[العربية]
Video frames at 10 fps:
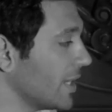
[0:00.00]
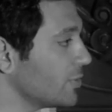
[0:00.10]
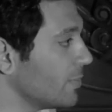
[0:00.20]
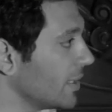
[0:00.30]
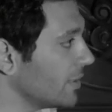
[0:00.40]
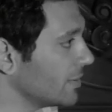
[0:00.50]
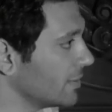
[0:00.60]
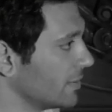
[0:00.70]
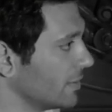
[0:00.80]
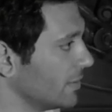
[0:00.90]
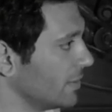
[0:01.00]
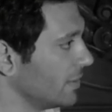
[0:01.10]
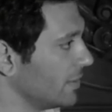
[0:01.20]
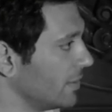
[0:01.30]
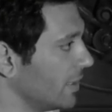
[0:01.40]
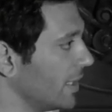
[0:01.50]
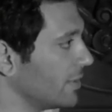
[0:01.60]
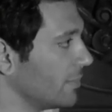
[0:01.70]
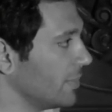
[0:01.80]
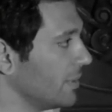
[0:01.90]
عايش ميت
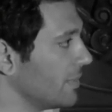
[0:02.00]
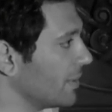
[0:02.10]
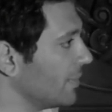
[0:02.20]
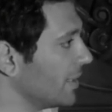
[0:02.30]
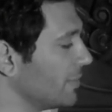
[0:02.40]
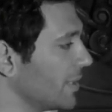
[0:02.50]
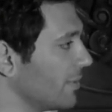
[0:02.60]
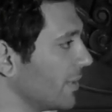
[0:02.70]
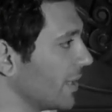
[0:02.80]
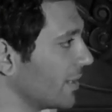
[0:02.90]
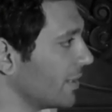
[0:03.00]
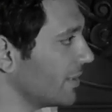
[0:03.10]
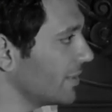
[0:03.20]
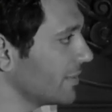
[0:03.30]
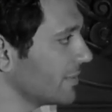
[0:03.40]
لغايه ربنا ما يجمعني بيكي في الاخر